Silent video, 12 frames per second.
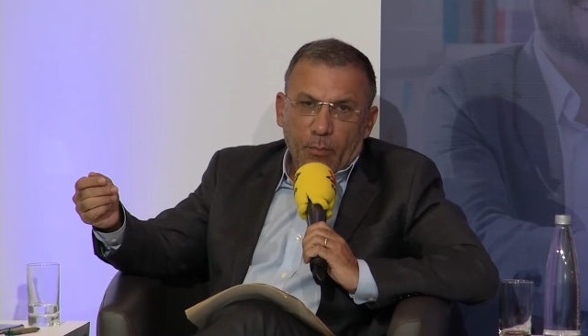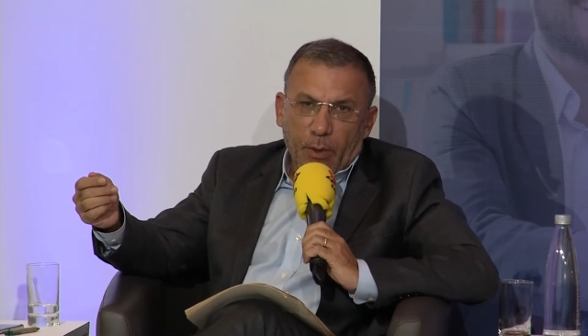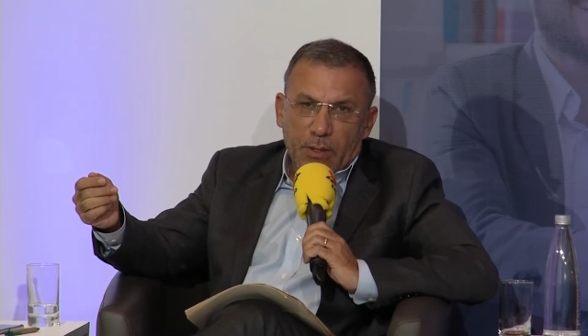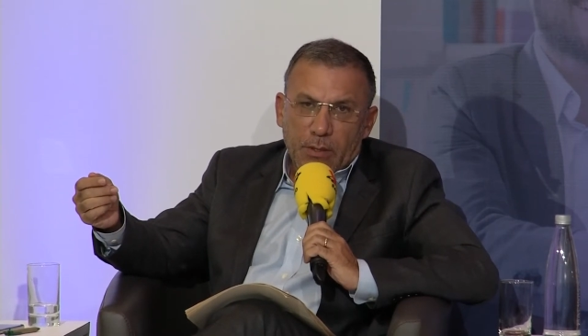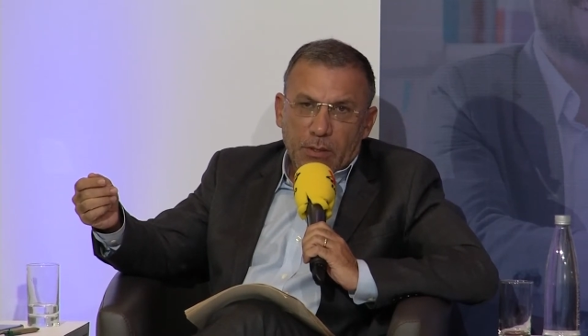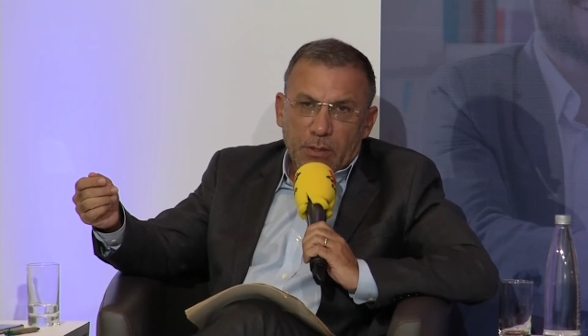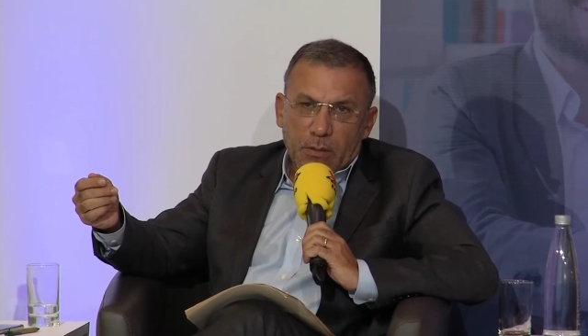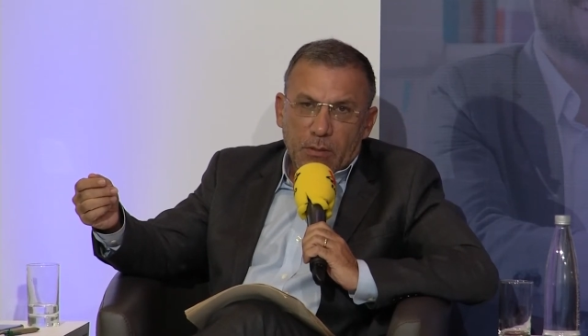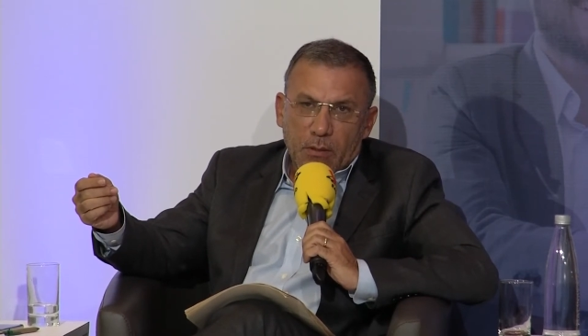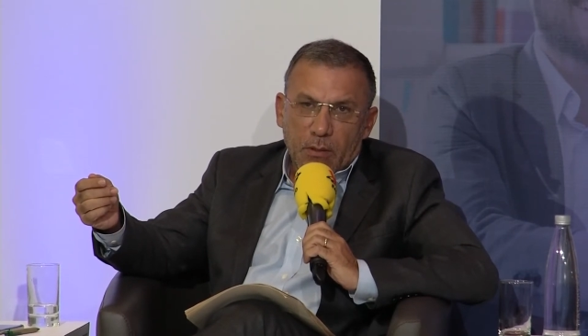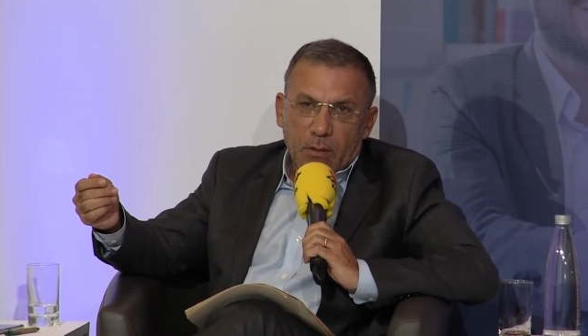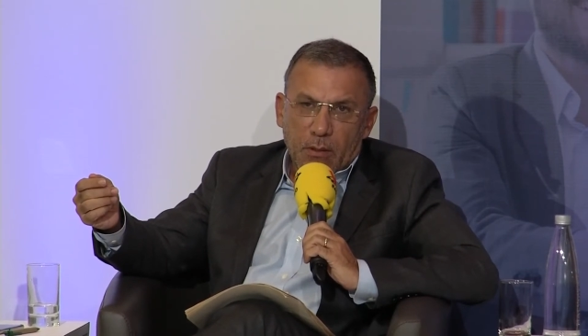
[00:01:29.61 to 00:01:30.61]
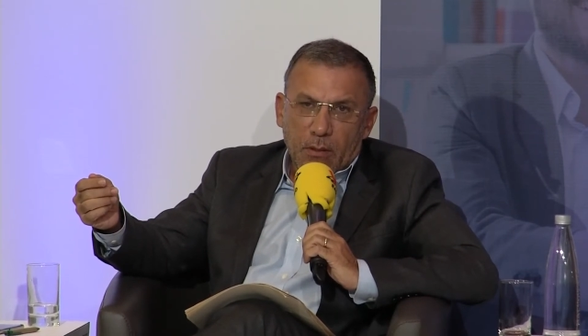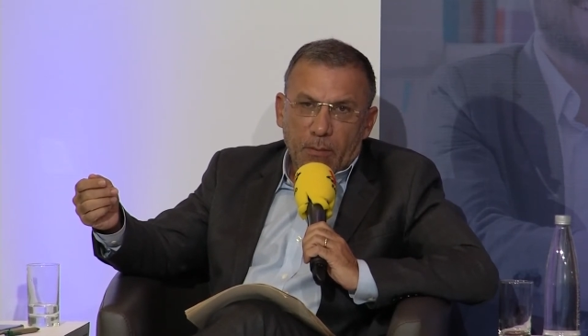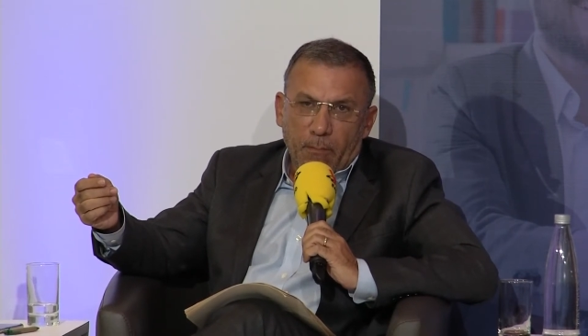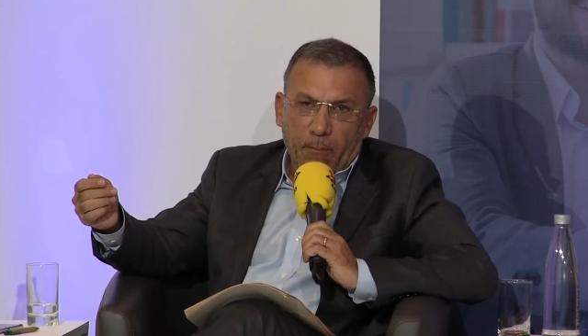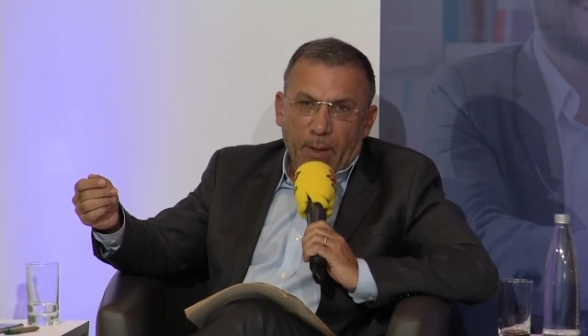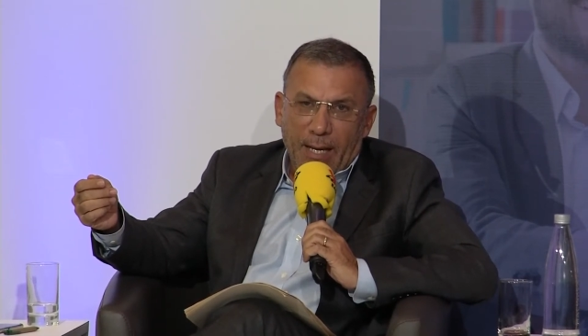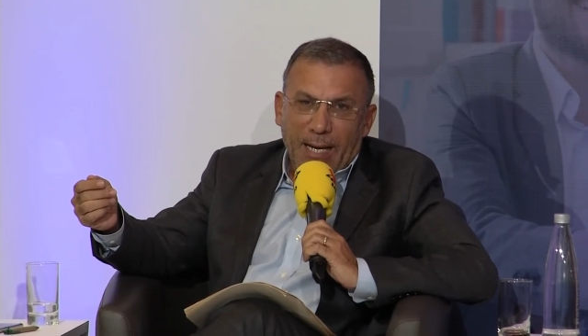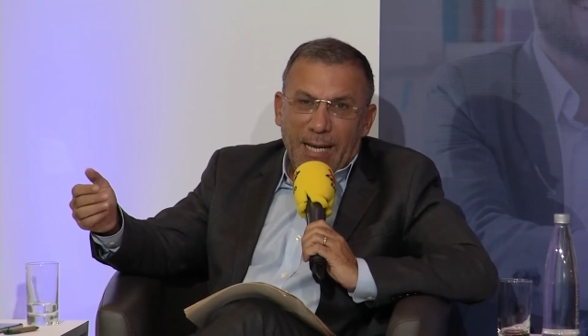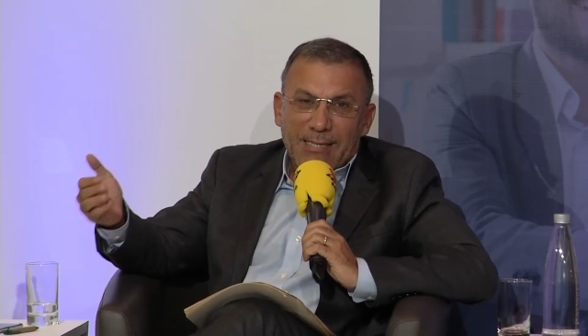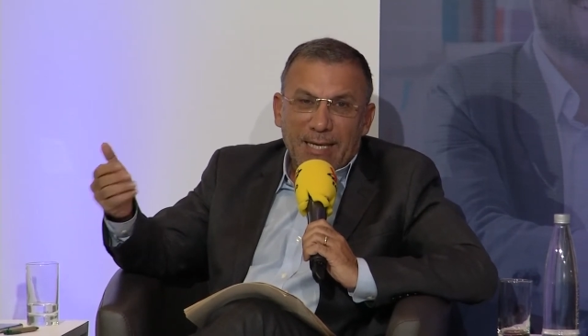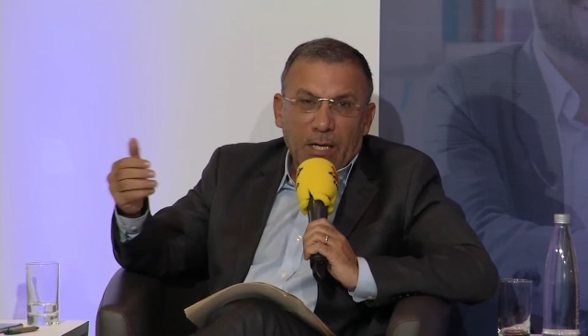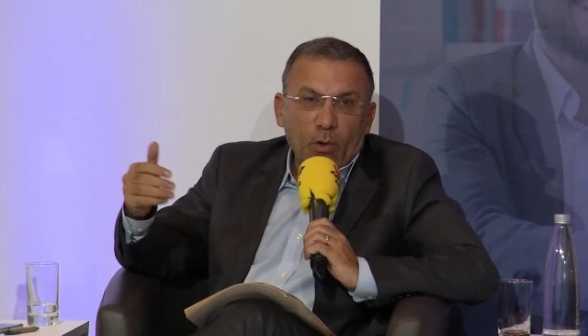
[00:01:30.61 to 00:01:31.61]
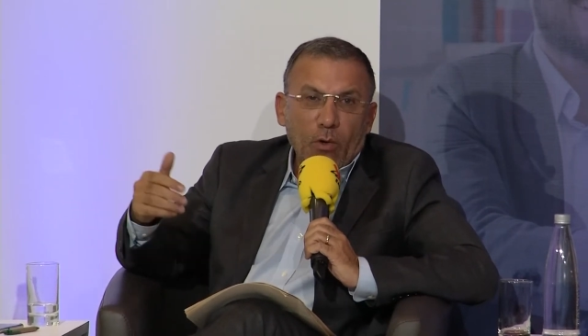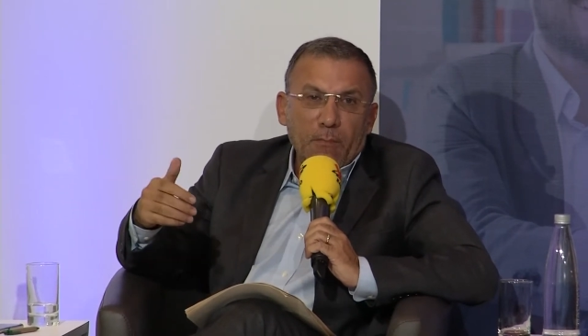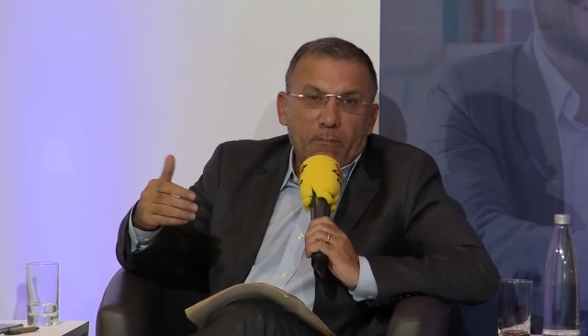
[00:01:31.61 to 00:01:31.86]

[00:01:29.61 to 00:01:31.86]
pues para hacerlo